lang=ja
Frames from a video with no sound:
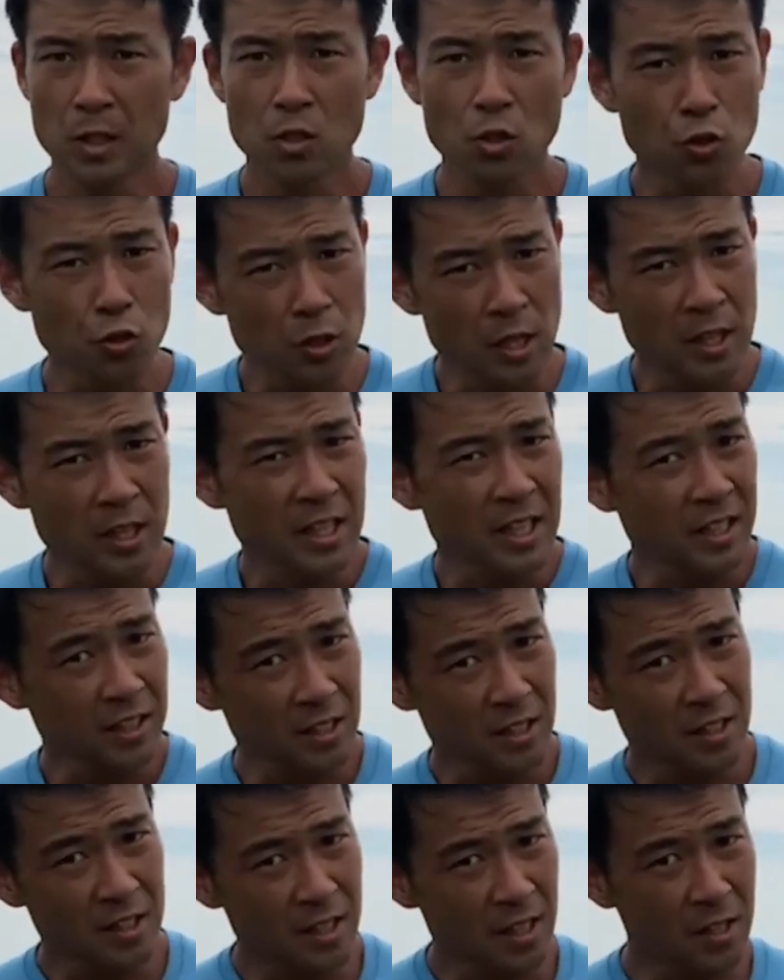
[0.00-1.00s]
ちょっとね、苦
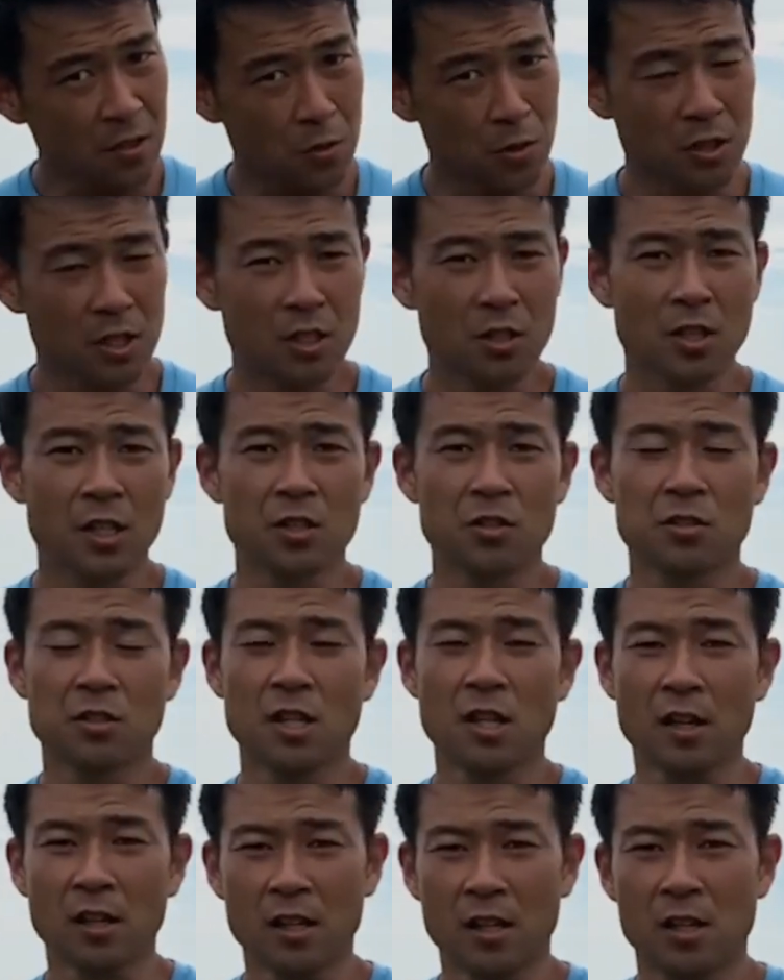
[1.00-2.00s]
手でね、こういった練習
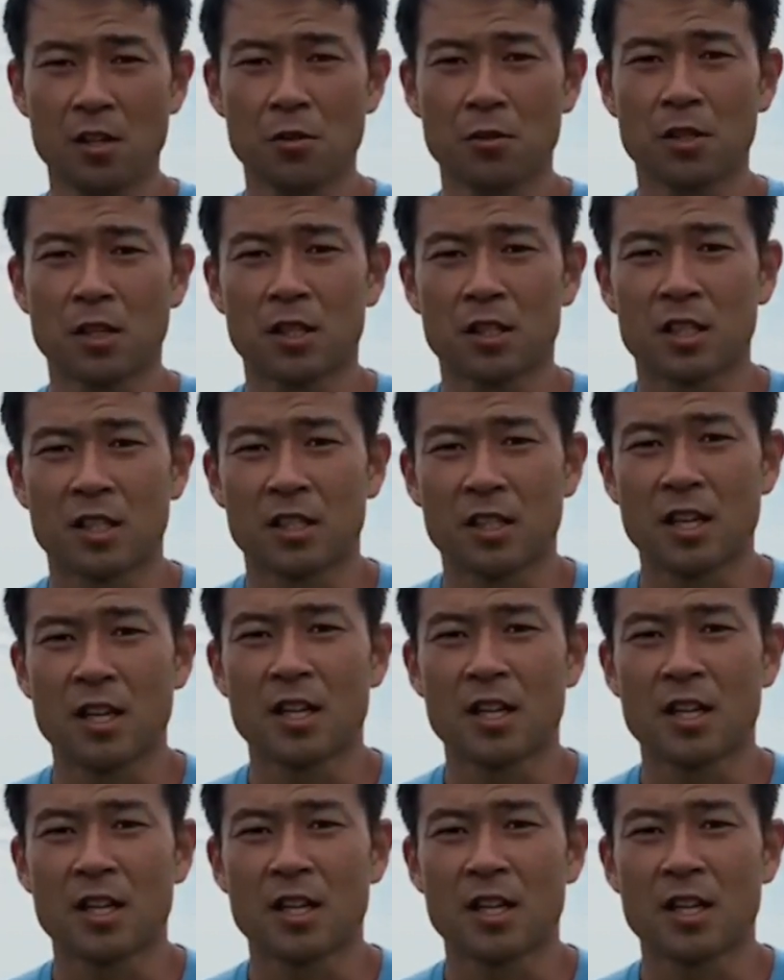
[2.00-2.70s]
避けているよという方は